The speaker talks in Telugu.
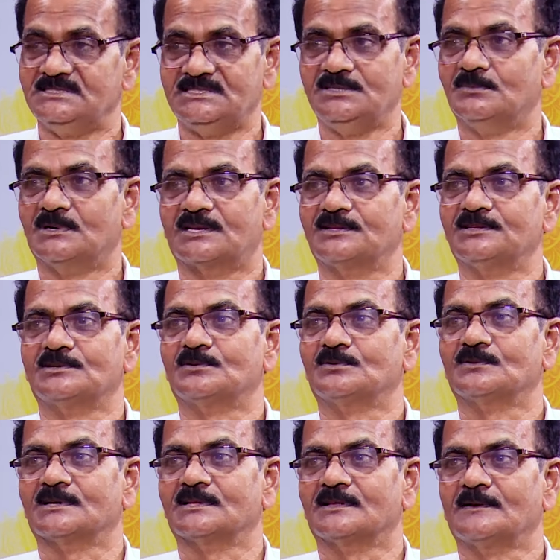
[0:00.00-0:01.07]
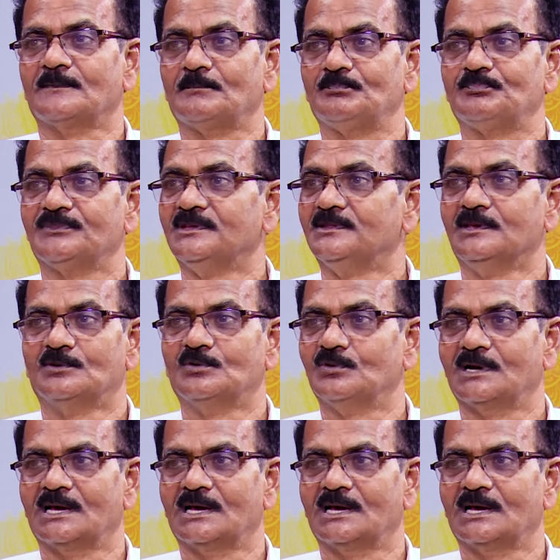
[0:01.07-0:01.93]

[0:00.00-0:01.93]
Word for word: ఈ మర్రి చెట్టు ఉంది కదా ఇది ఎక్కువ